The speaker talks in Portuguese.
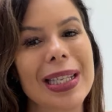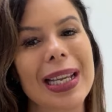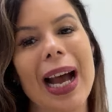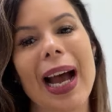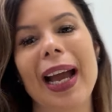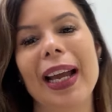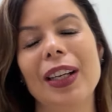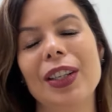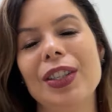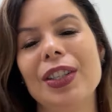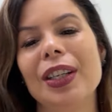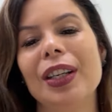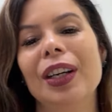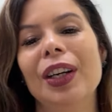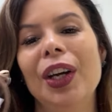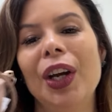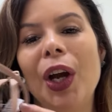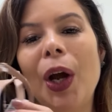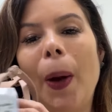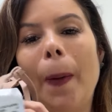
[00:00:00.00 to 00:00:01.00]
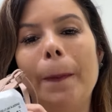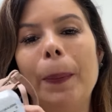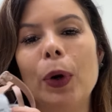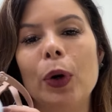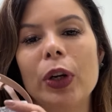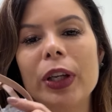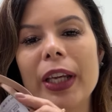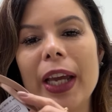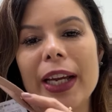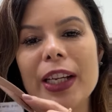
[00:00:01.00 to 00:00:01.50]
site,
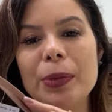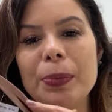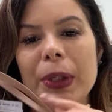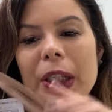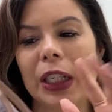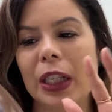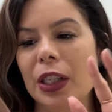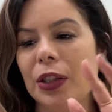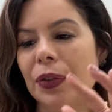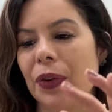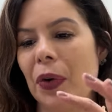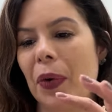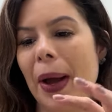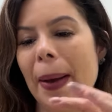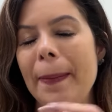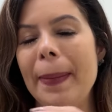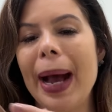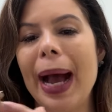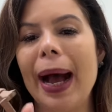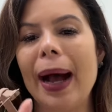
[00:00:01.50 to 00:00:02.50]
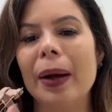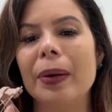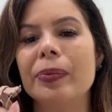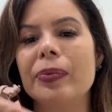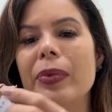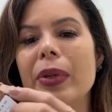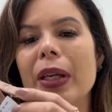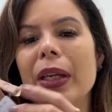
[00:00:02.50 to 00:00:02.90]
porque as meninas vão amar.